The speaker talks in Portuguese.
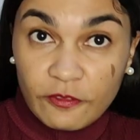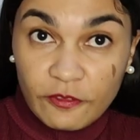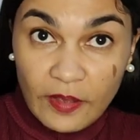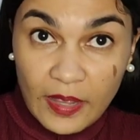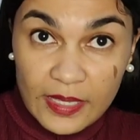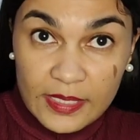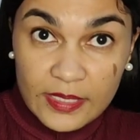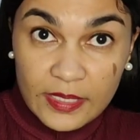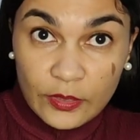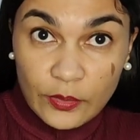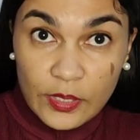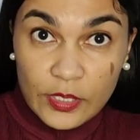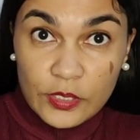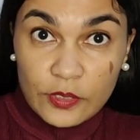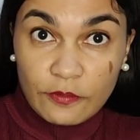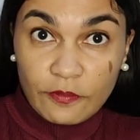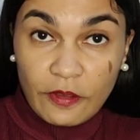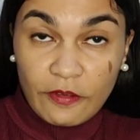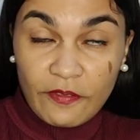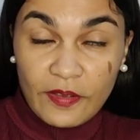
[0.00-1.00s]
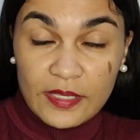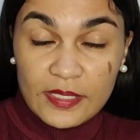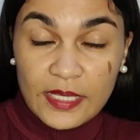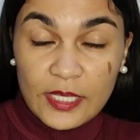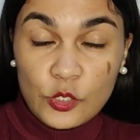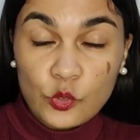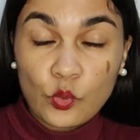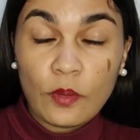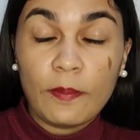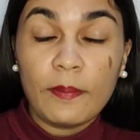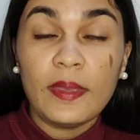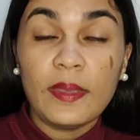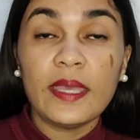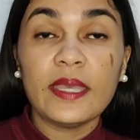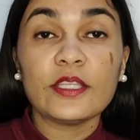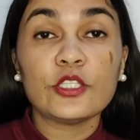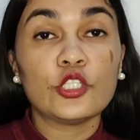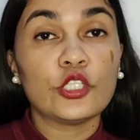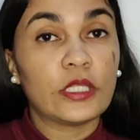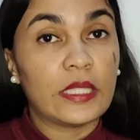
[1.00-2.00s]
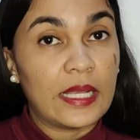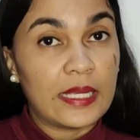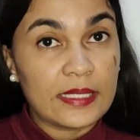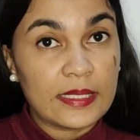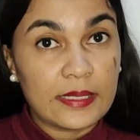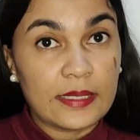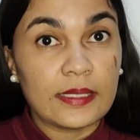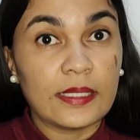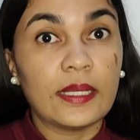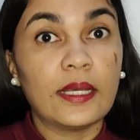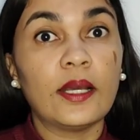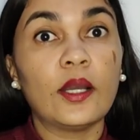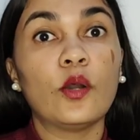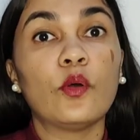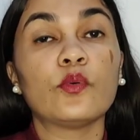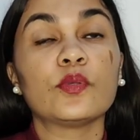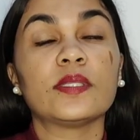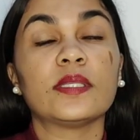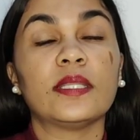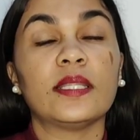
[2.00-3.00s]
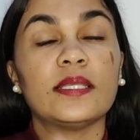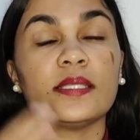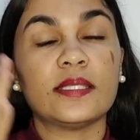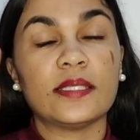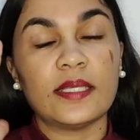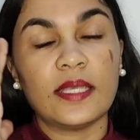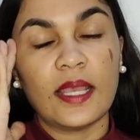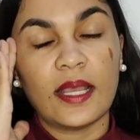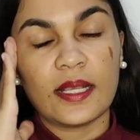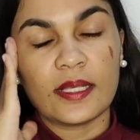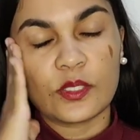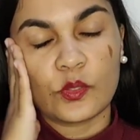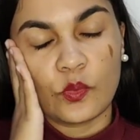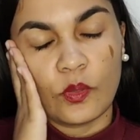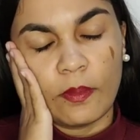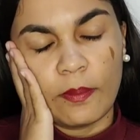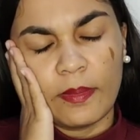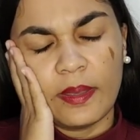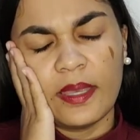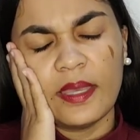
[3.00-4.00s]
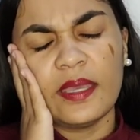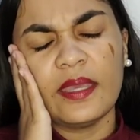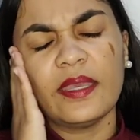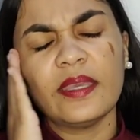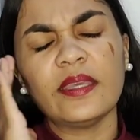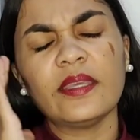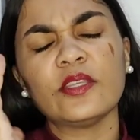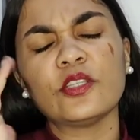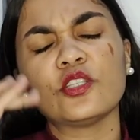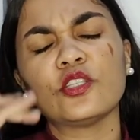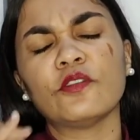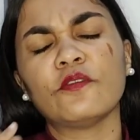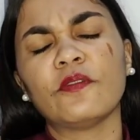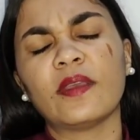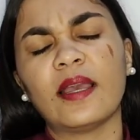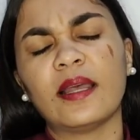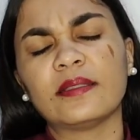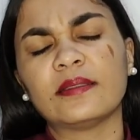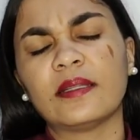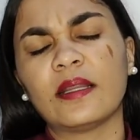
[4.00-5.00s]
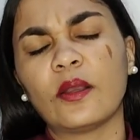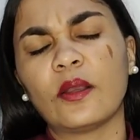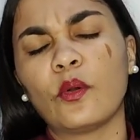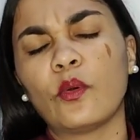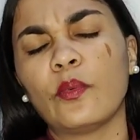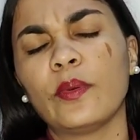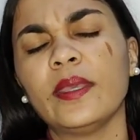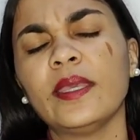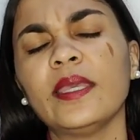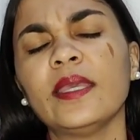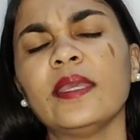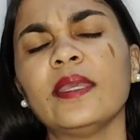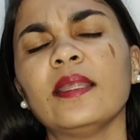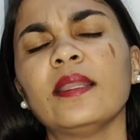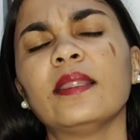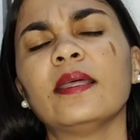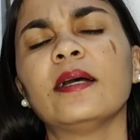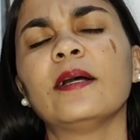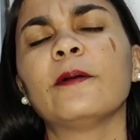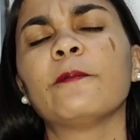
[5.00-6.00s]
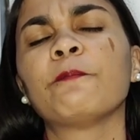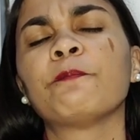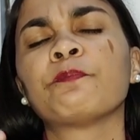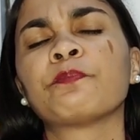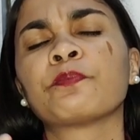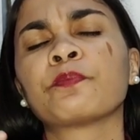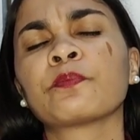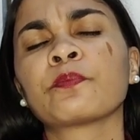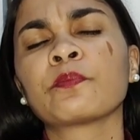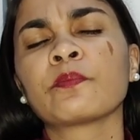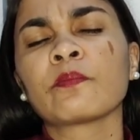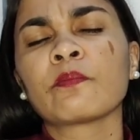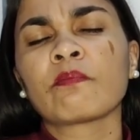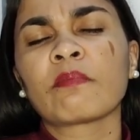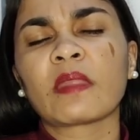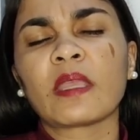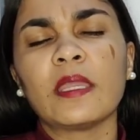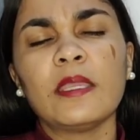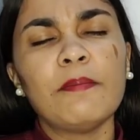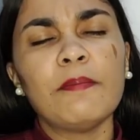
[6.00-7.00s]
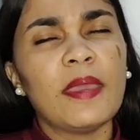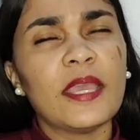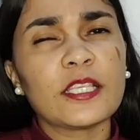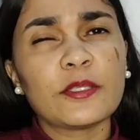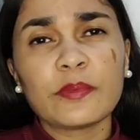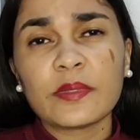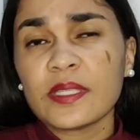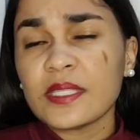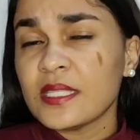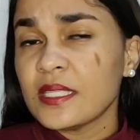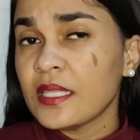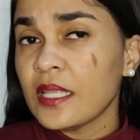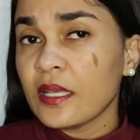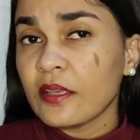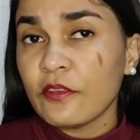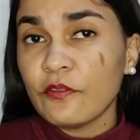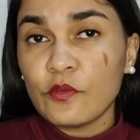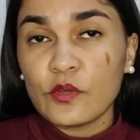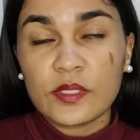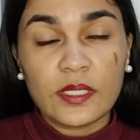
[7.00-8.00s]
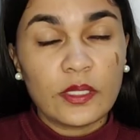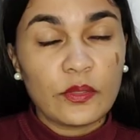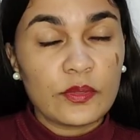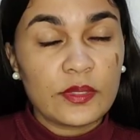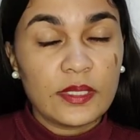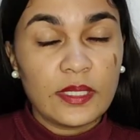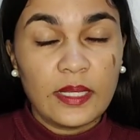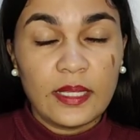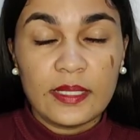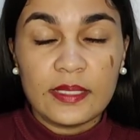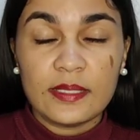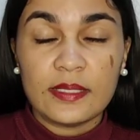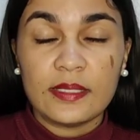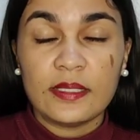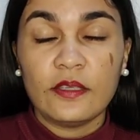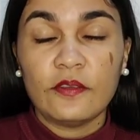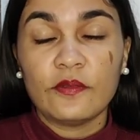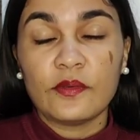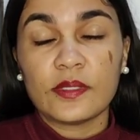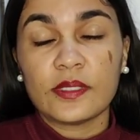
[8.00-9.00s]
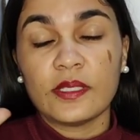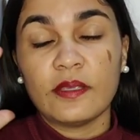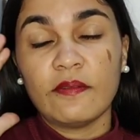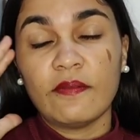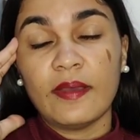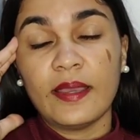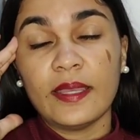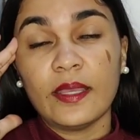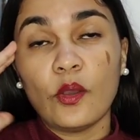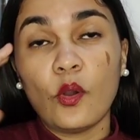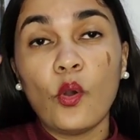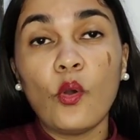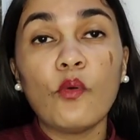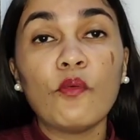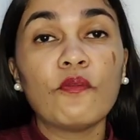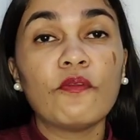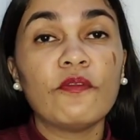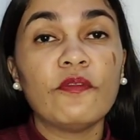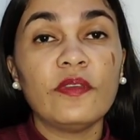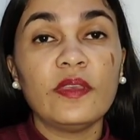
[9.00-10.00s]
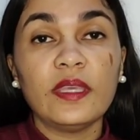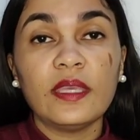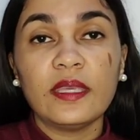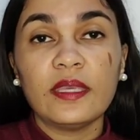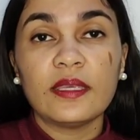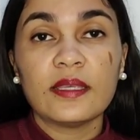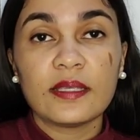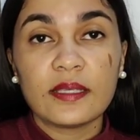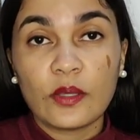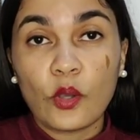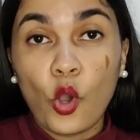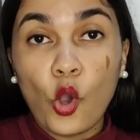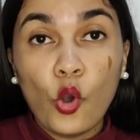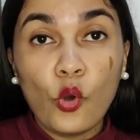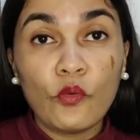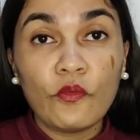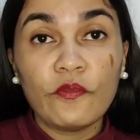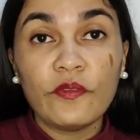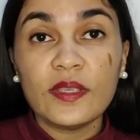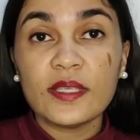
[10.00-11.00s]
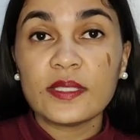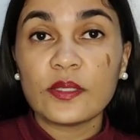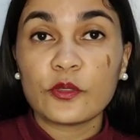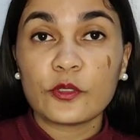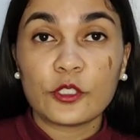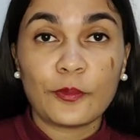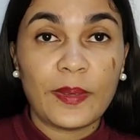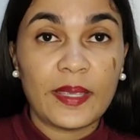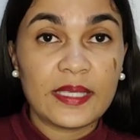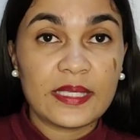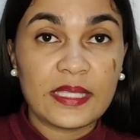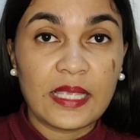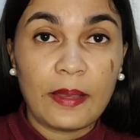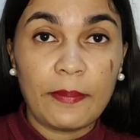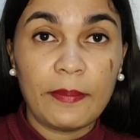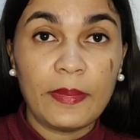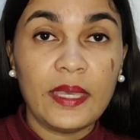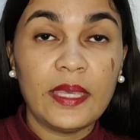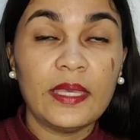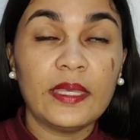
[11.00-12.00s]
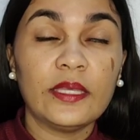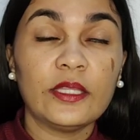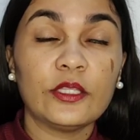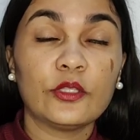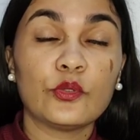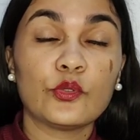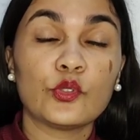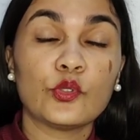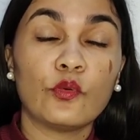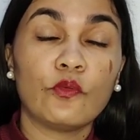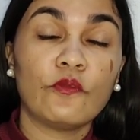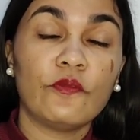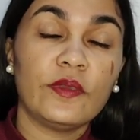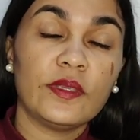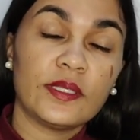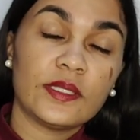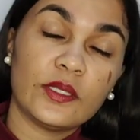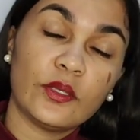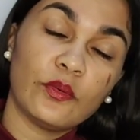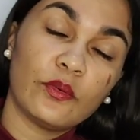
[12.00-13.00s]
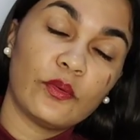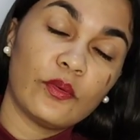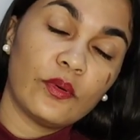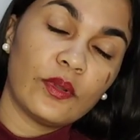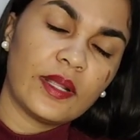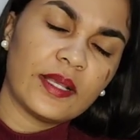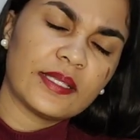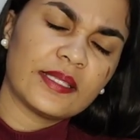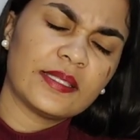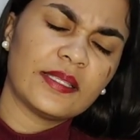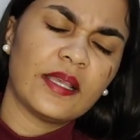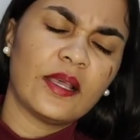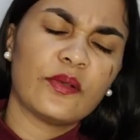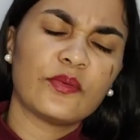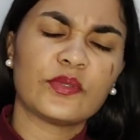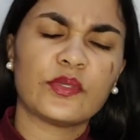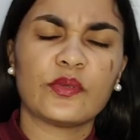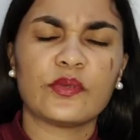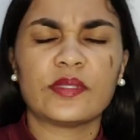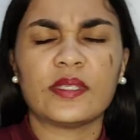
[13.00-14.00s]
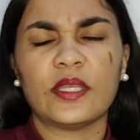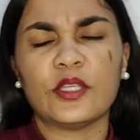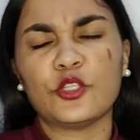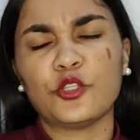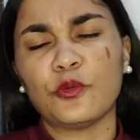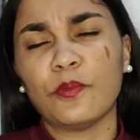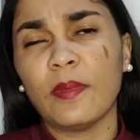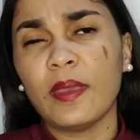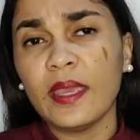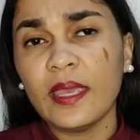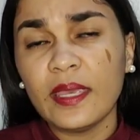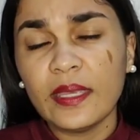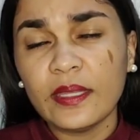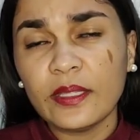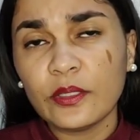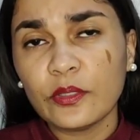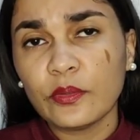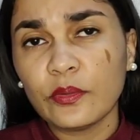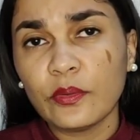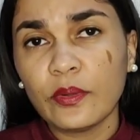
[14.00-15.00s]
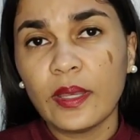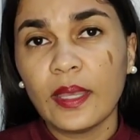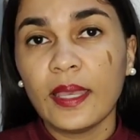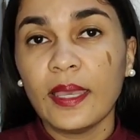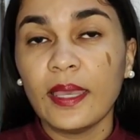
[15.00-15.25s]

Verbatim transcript: fazendo a, vai fazer a sua meditação, silenciar a sua mente, ficar tranquila. E mesmo que, que você não silencie, você vai ouvir, ouvir seus pensamentos, ouvir seu coração, seu sentimento,